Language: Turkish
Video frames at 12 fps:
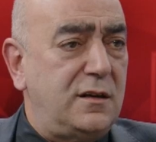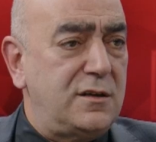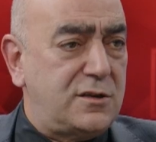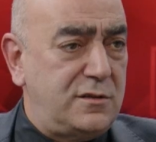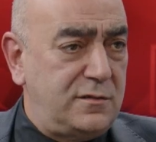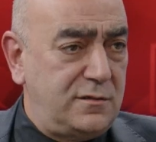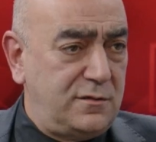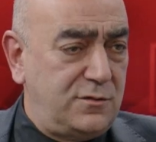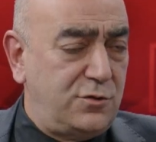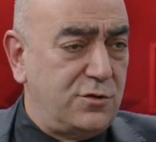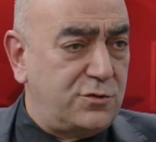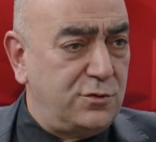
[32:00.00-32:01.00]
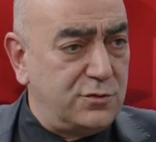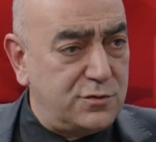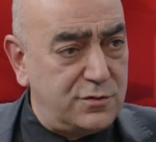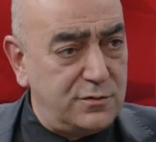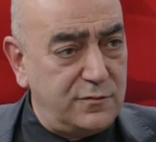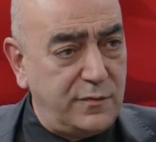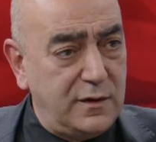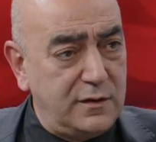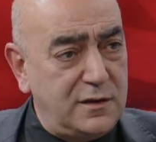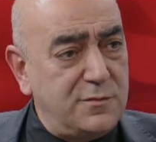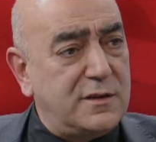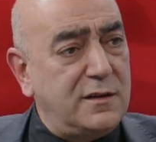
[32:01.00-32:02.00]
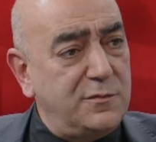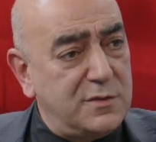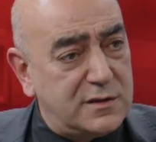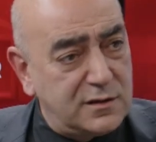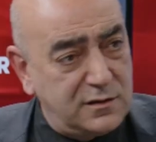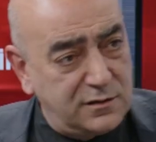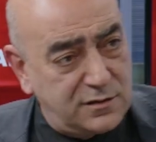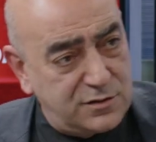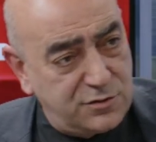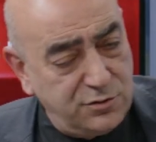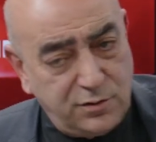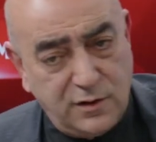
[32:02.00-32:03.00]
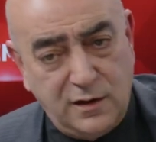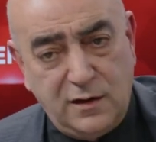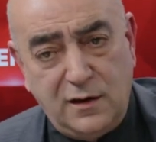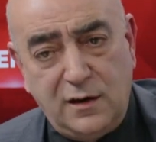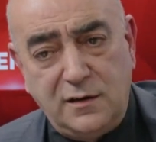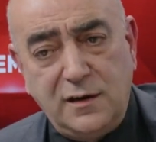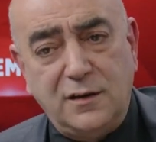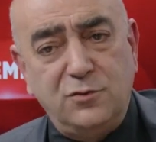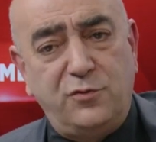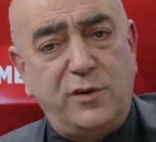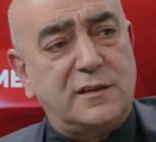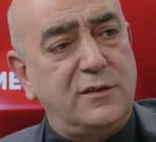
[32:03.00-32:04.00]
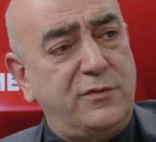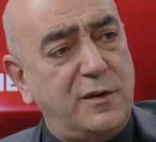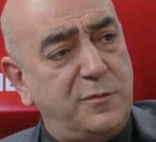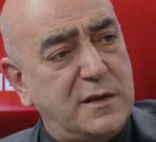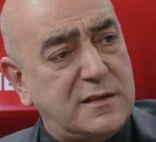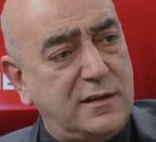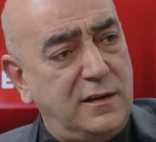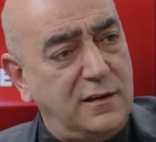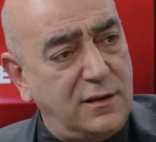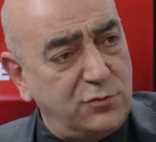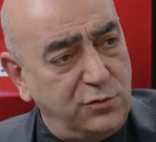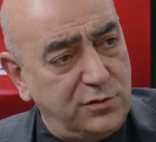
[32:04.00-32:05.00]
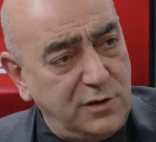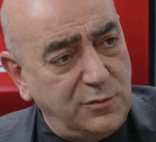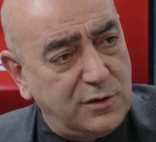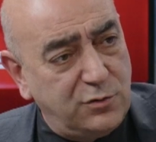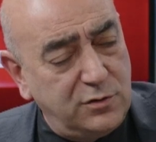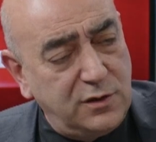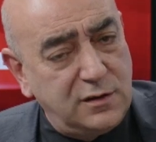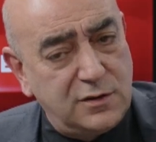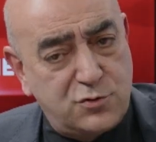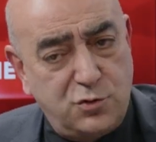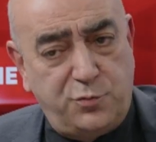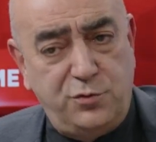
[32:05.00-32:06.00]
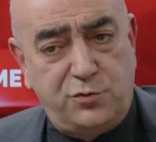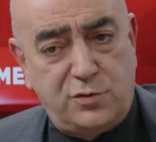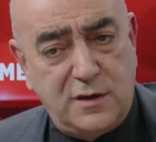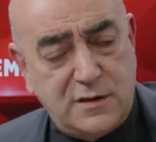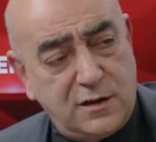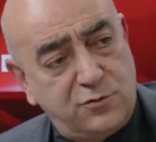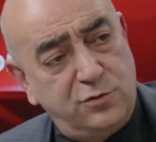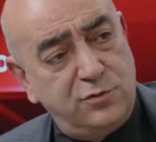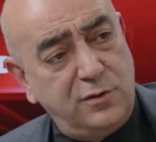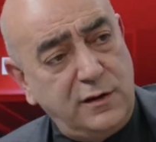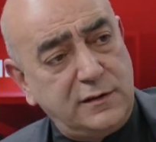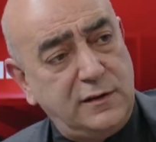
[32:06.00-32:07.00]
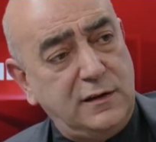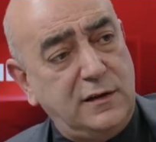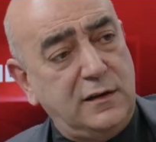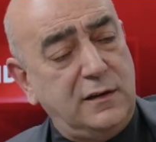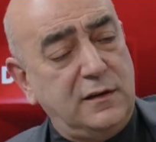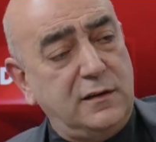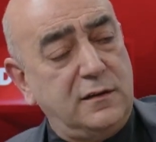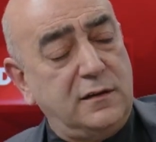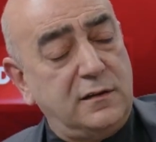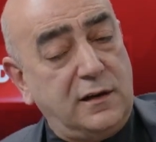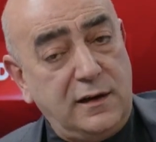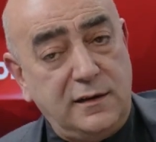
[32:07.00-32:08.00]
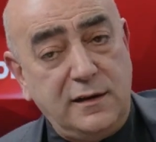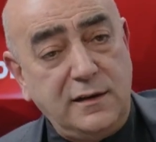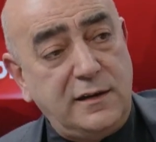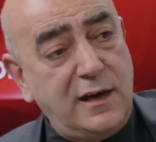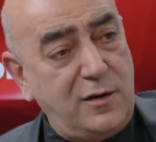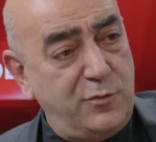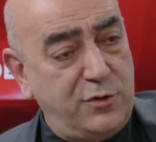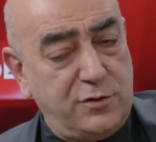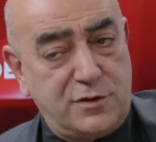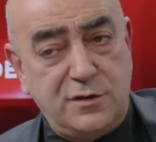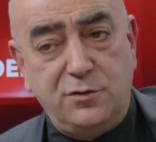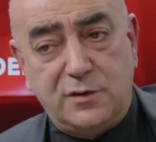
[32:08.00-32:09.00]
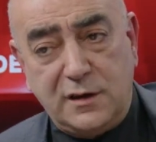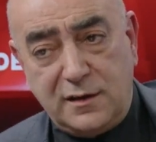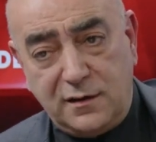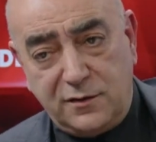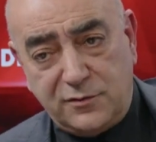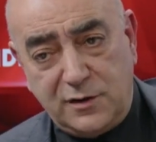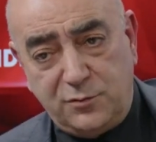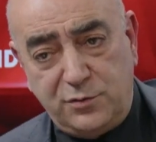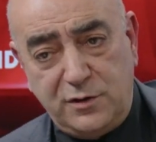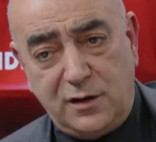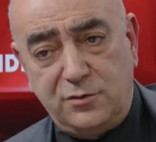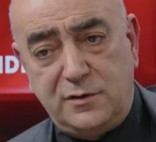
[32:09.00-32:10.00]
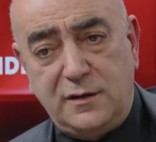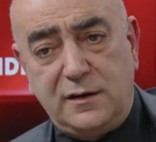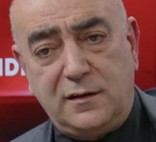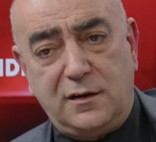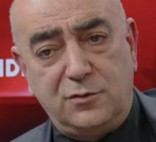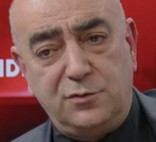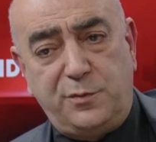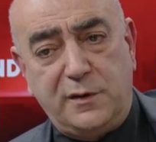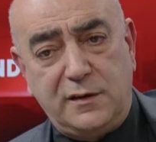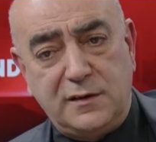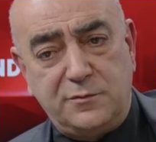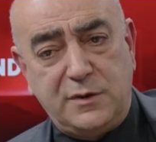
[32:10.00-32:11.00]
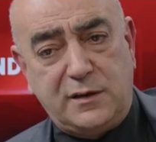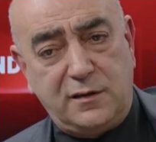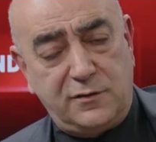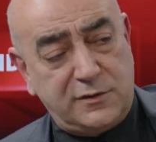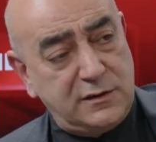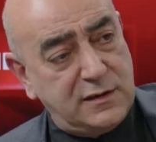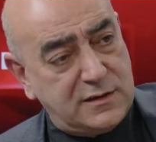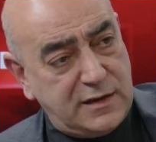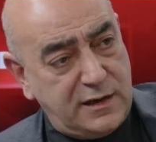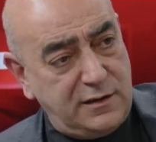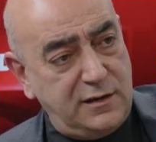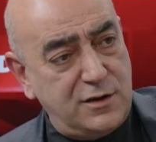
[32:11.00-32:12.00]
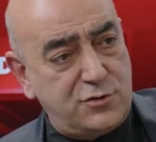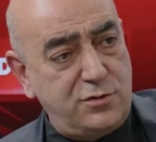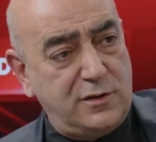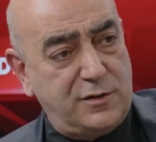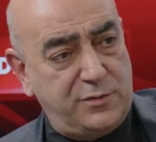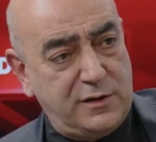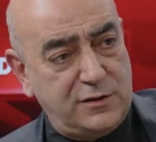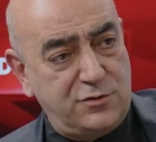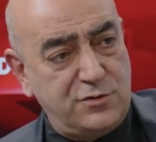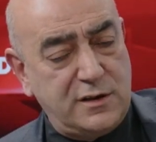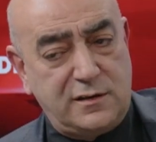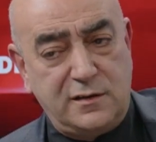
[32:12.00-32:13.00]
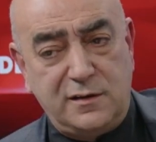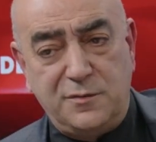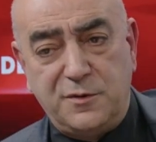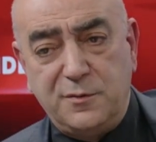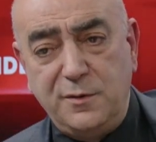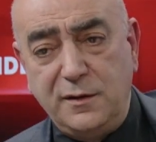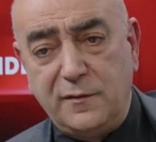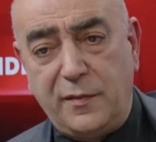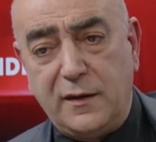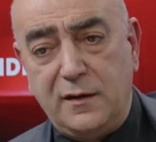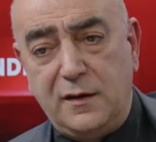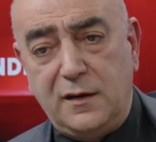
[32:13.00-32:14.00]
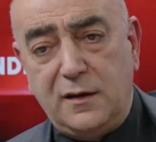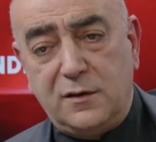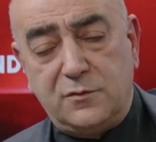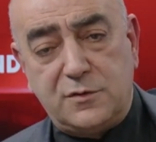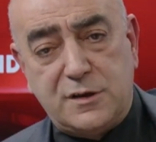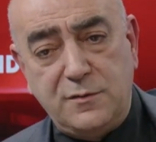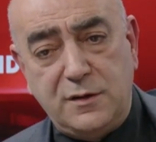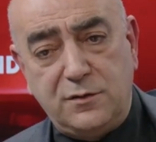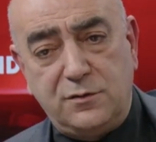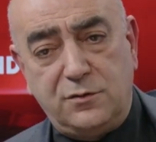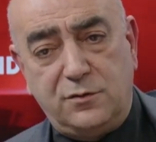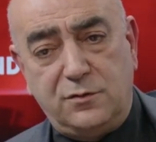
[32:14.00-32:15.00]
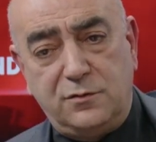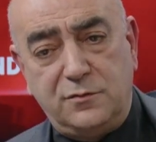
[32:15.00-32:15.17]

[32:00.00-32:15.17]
asayiş söz konusu. Kimsenin bir sıkıntısı yok. Yani ufak tefek meseleler olur ama onlar da çok büyütülecek konular haline gelmiyor. Şimdi öte taraftan bu Yahudiler Avrupa'da bir taraftan da zenginleşiyorlar biraz önce dediğim gibi. Evet. Şimdi